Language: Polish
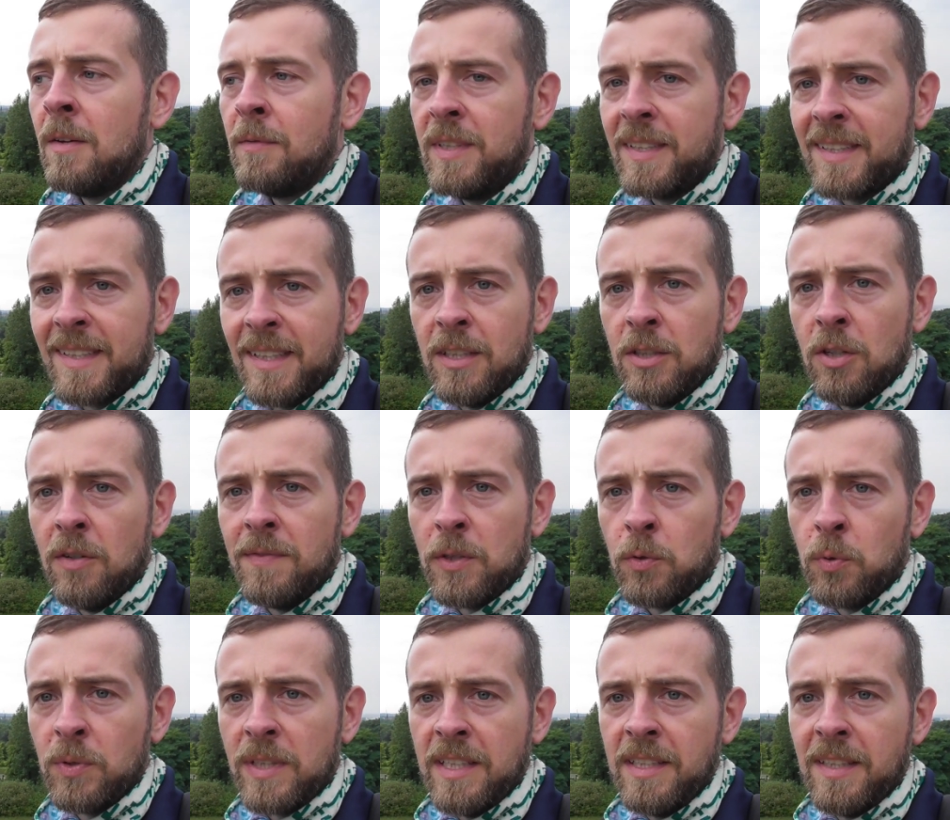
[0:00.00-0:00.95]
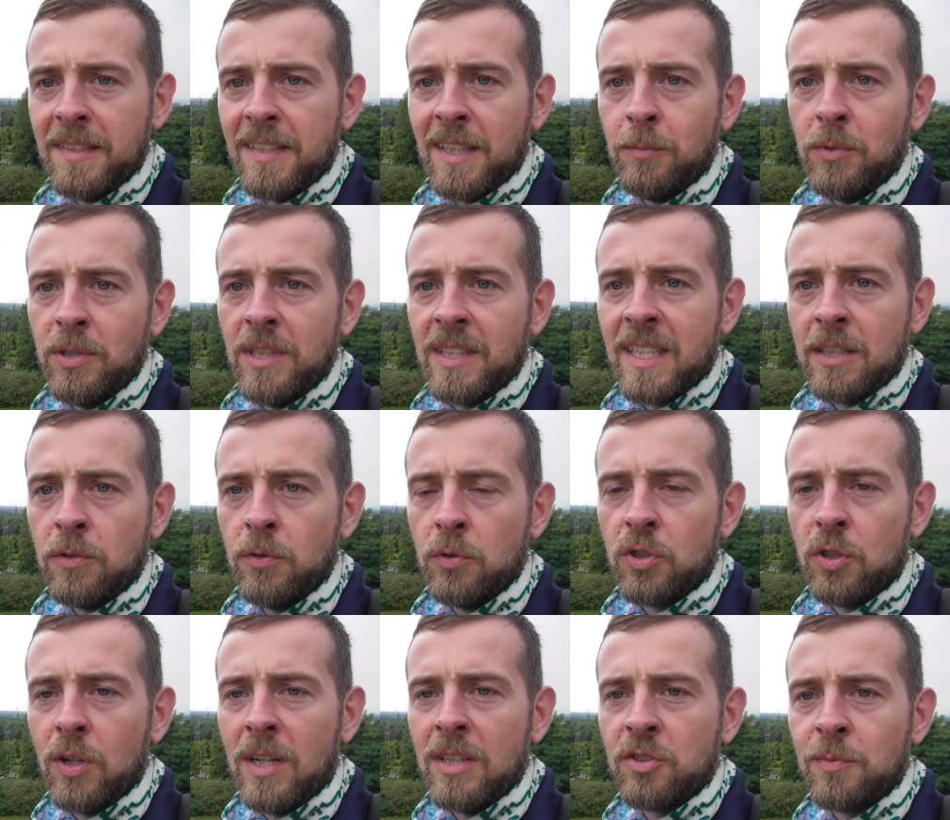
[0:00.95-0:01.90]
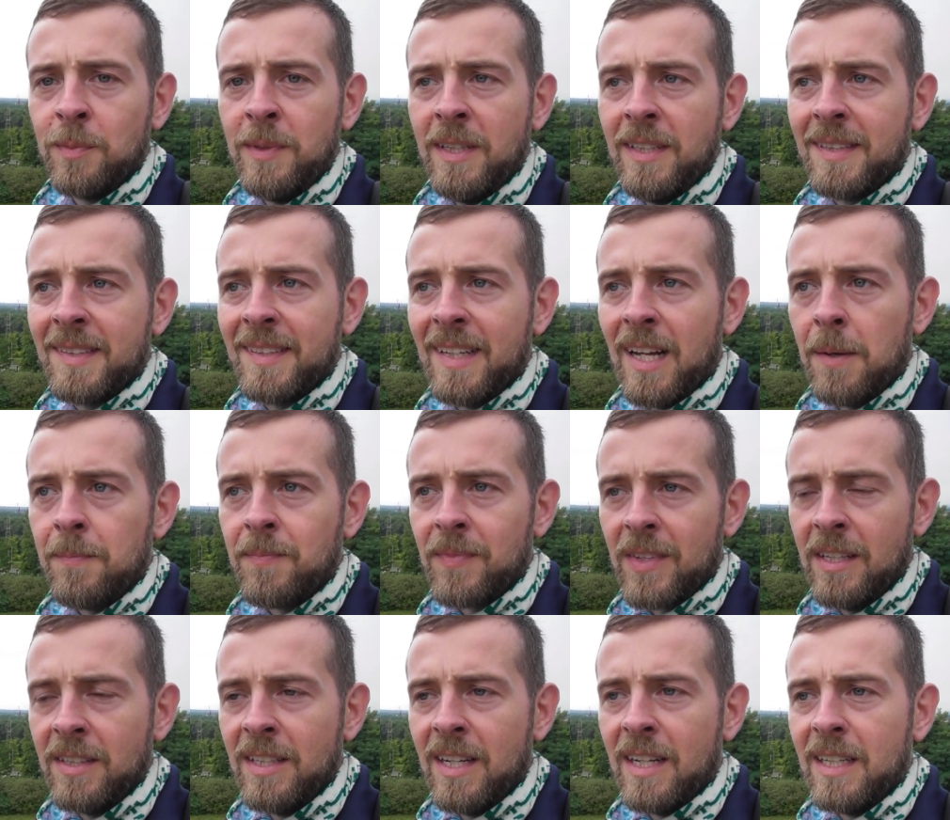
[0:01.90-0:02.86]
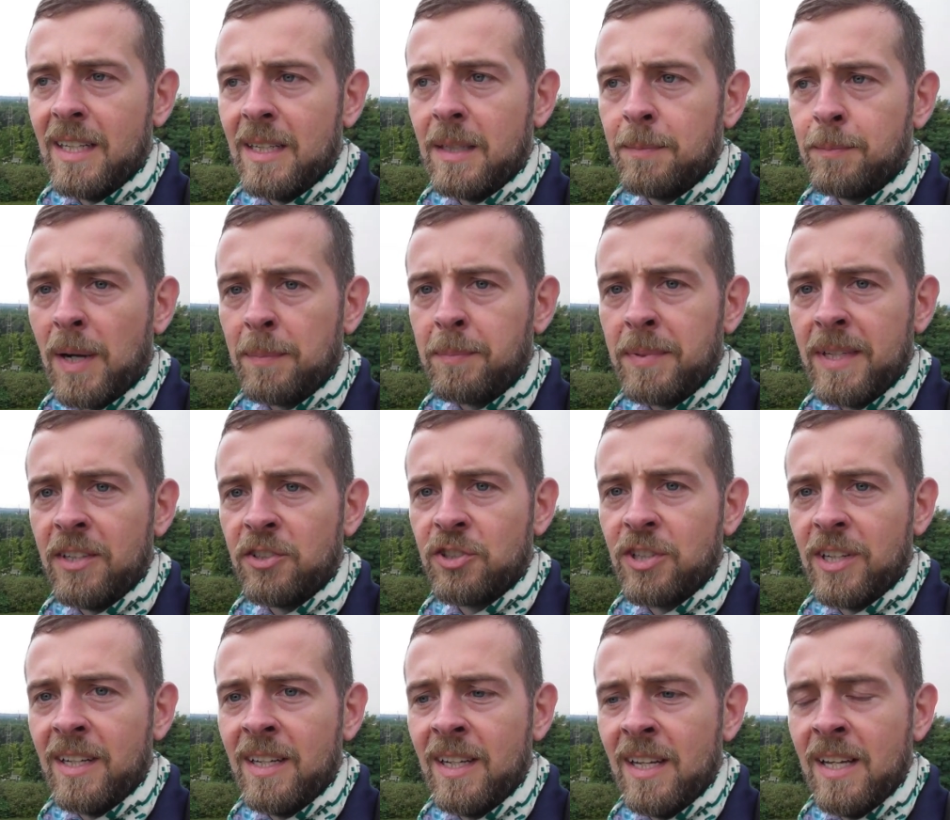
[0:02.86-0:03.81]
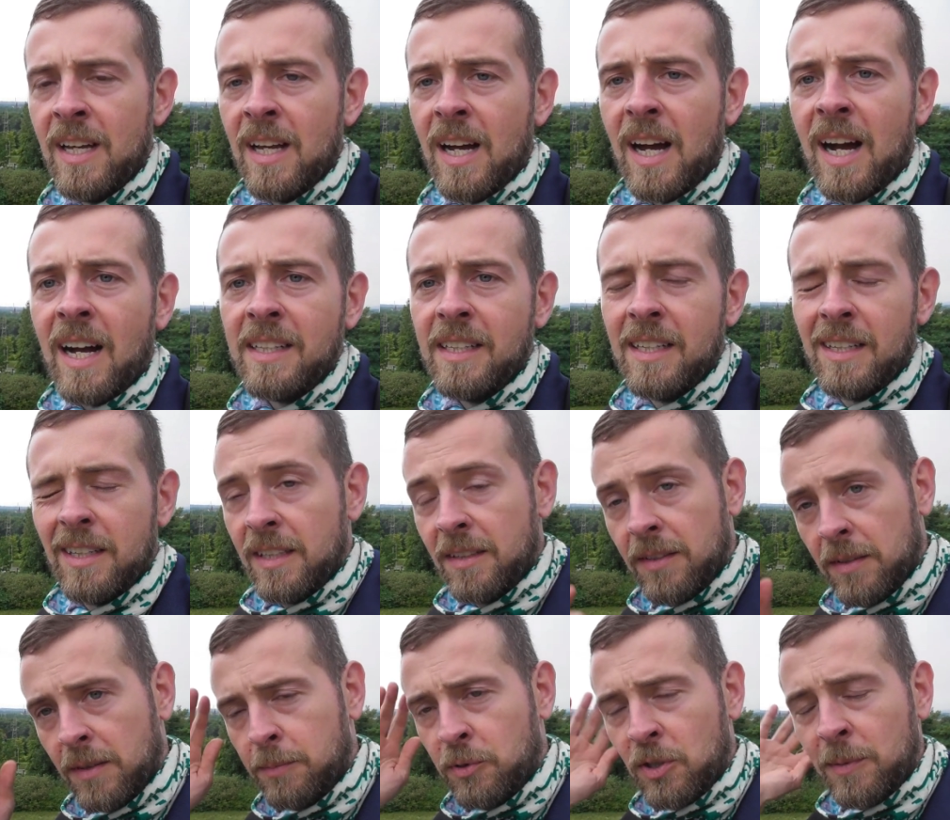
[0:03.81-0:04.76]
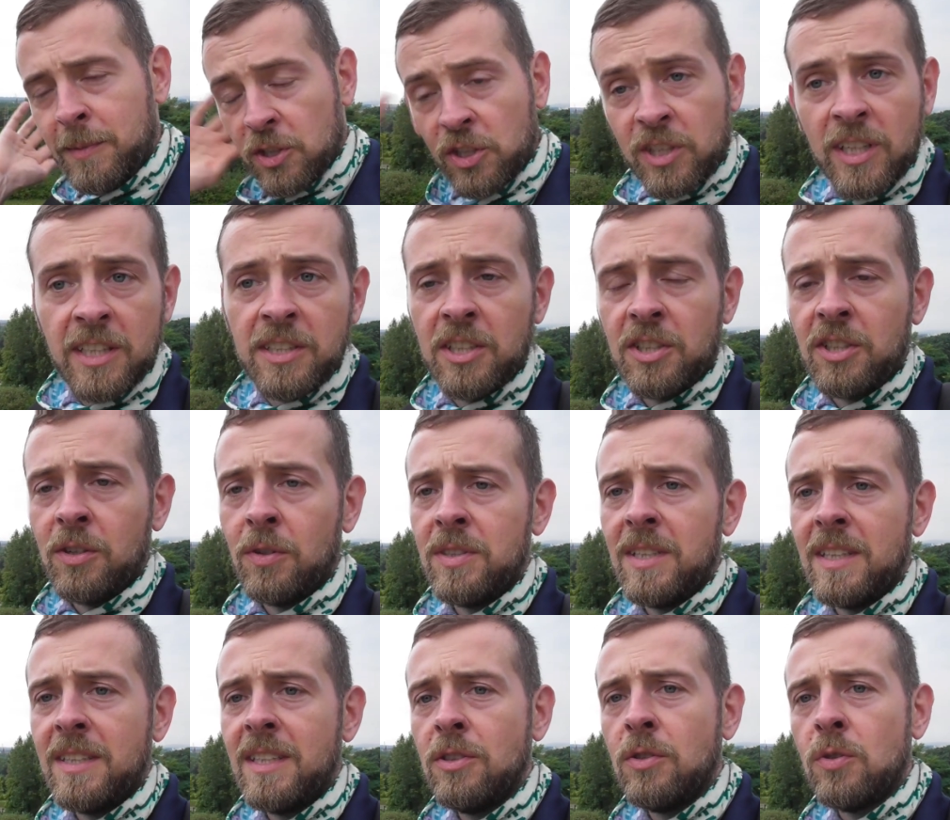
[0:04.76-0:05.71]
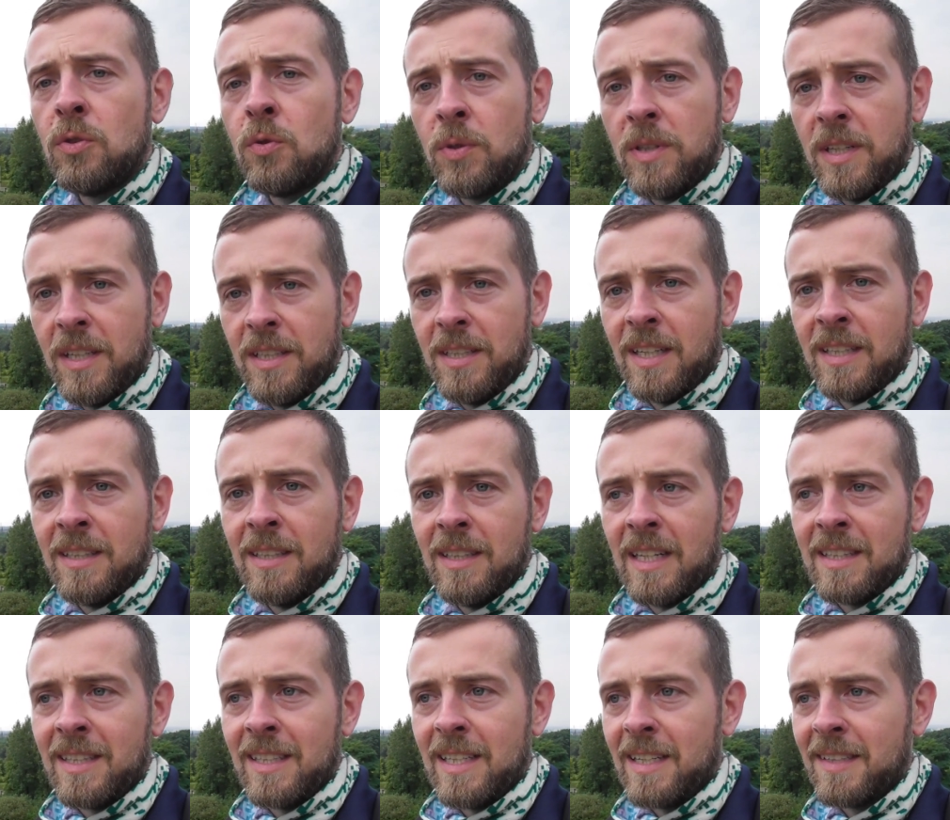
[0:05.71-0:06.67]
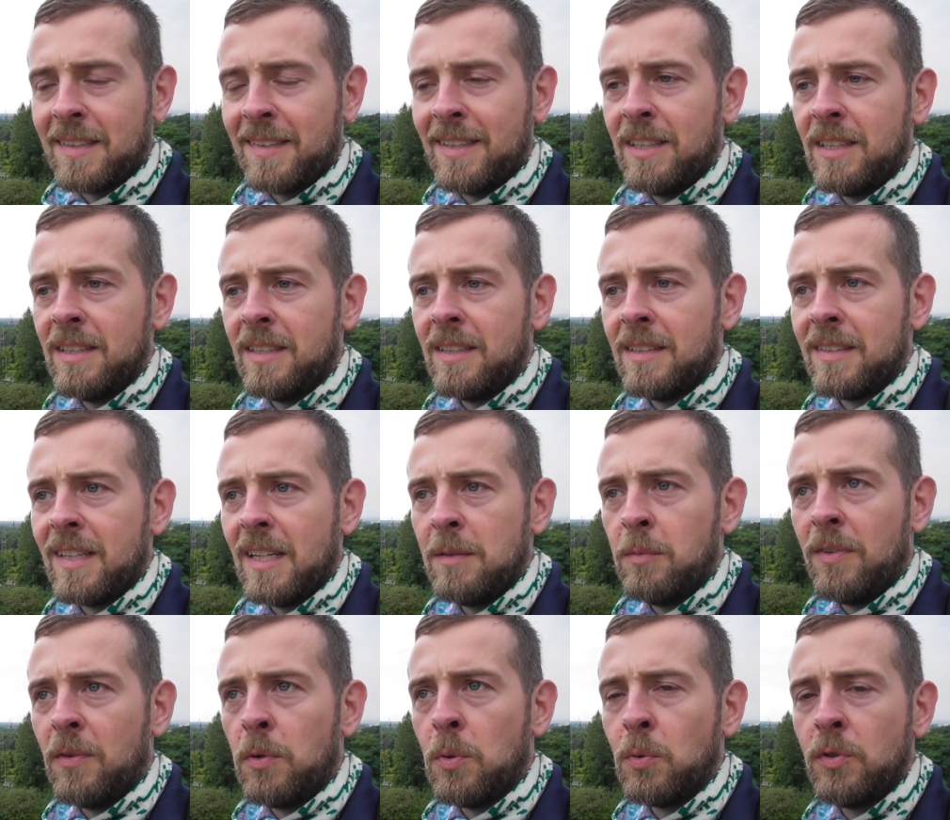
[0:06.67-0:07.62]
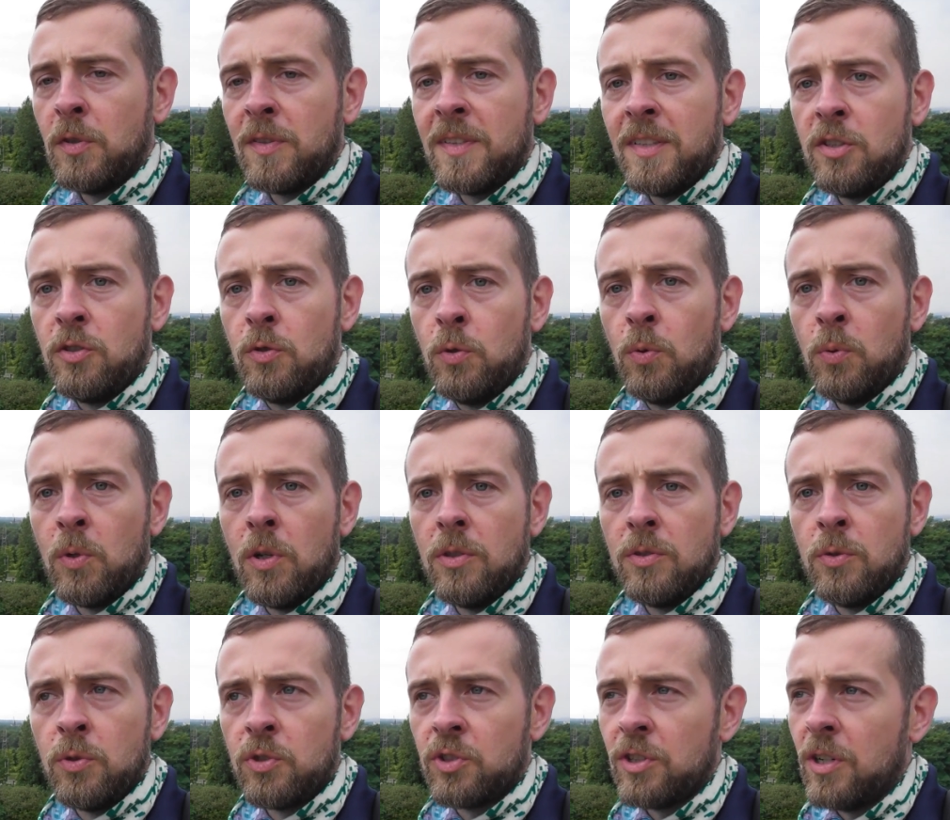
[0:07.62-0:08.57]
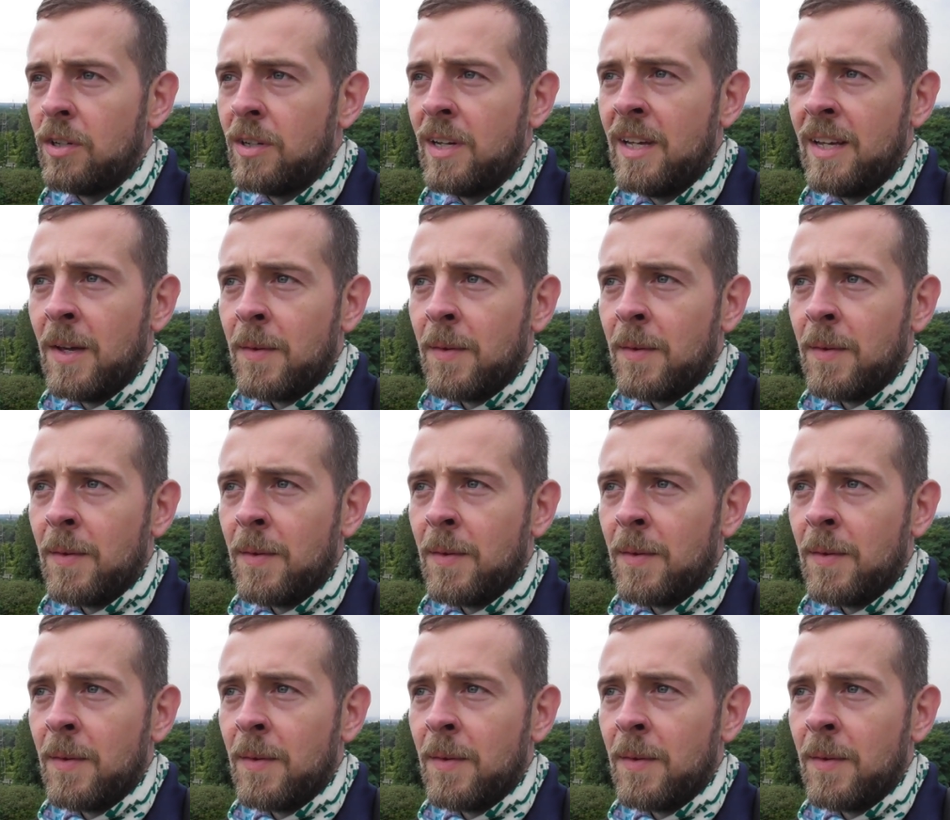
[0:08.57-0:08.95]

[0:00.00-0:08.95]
Więc nowa huta nie zajmuje tak dużo aż miejsca na papierze, ale przemieszczanie się od jednej do drugiej atrakcji zajmowało dosyć długo, dużo